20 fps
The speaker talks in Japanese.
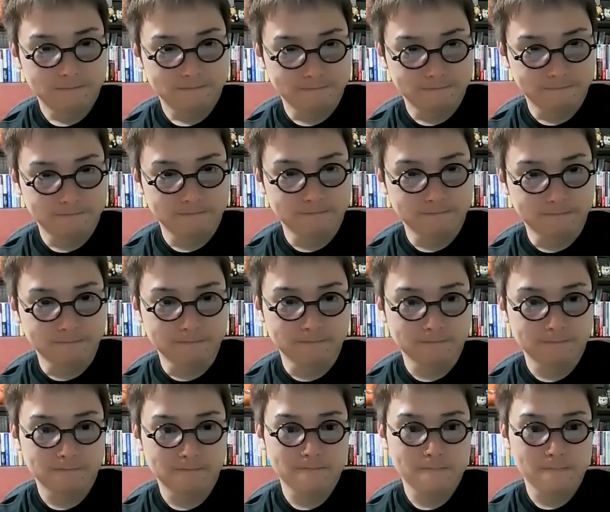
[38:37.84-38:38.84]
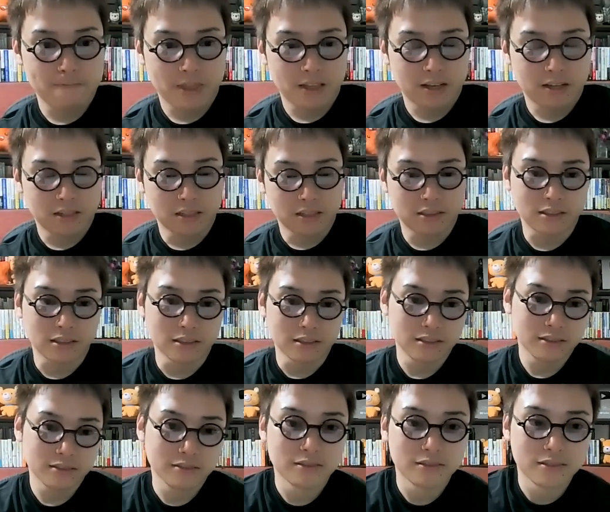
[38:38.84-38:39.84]
確か
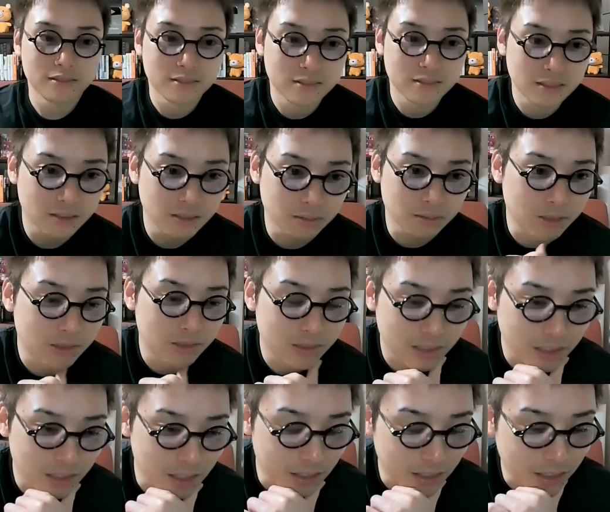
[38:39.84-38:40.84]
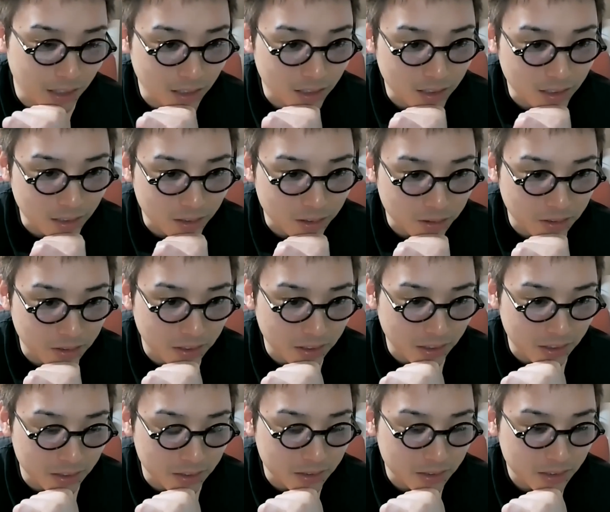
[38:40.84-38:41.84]
に。いや、でも稼げたんだったらそれは
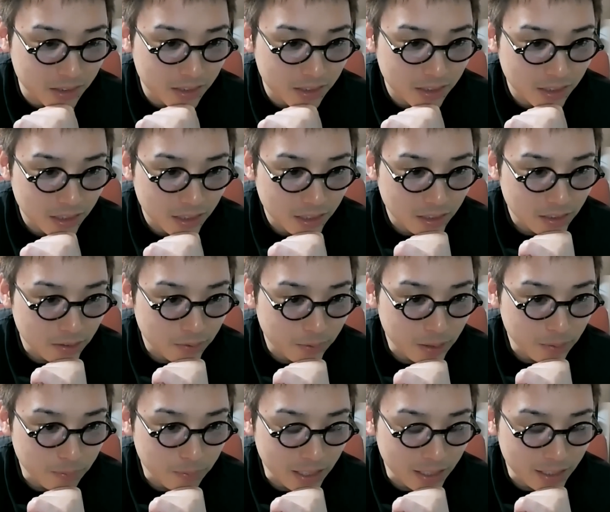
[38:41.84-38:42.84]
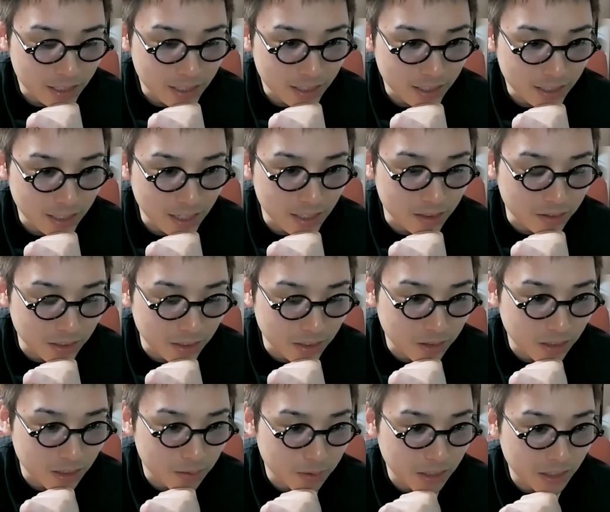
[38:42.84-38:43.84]
何より。まあ、やっぱやり出さないと
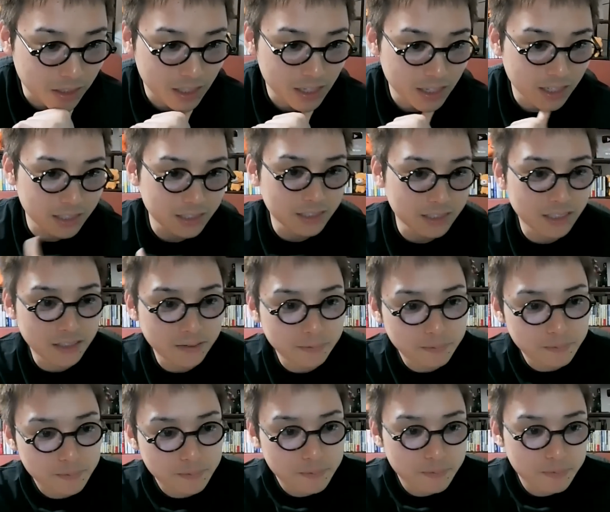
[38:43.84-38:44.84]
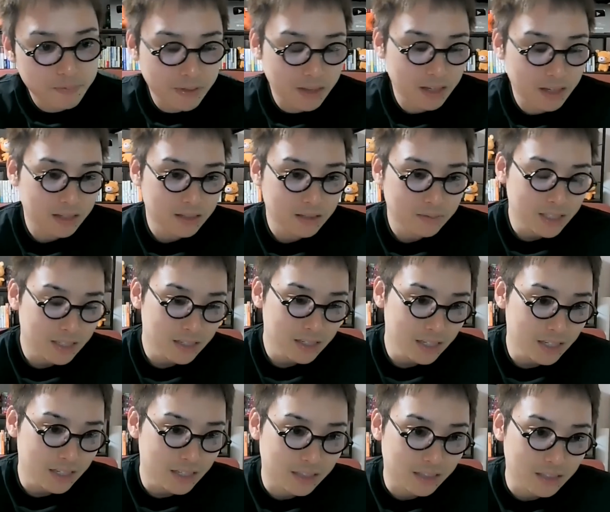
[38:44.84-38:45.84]
ね、お金も稼げないんで、やっぱ
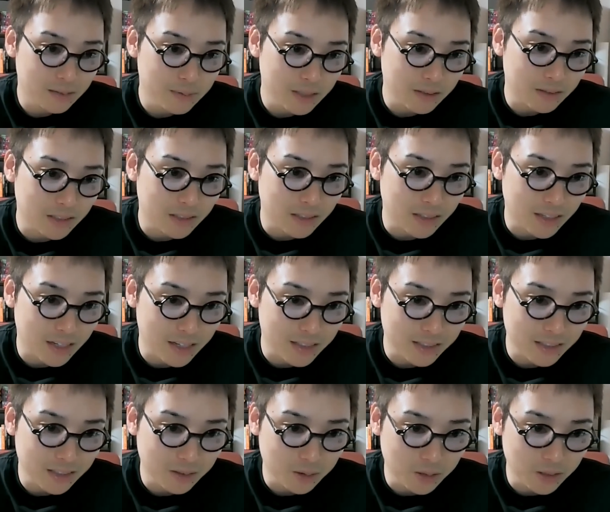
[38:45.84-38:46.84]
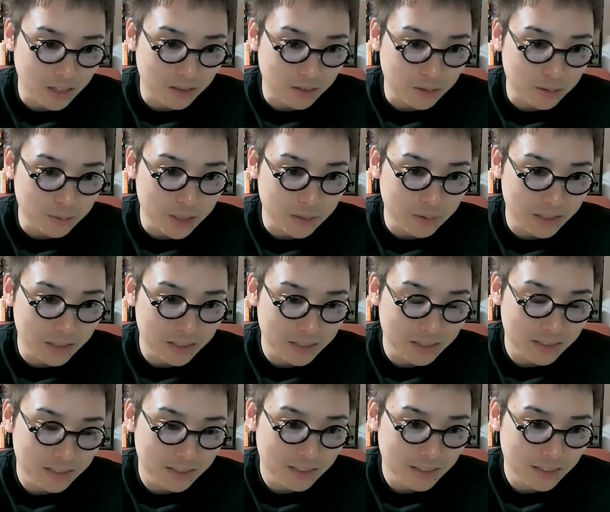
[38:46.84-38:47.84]
何かやってみるっていうのは大事なことだと思います。